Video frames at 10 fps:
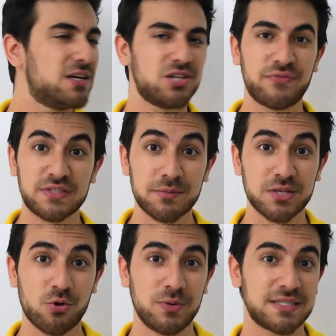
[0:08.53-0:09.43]
Já fizemos
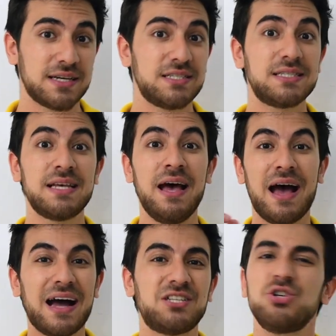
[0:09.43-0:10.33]
algumas antes,
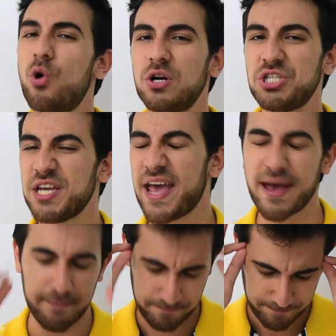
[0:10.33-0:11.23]
a de hoje
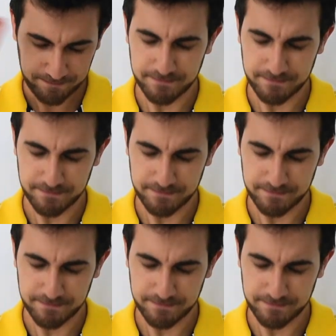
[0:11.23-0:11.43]
é